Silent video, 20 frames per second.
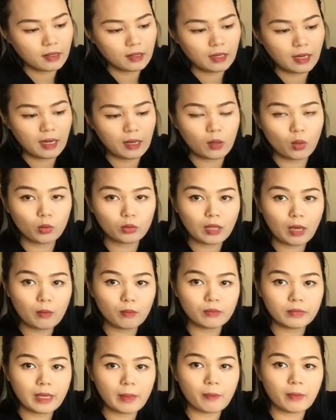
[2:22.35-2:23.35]
là
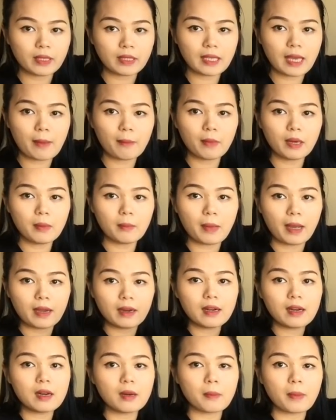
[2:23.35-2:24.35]
cotton 100% á, mặc
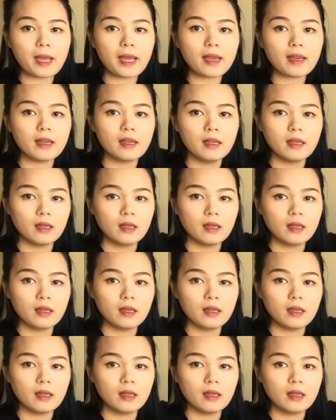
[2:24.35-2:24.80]
hết còn mát.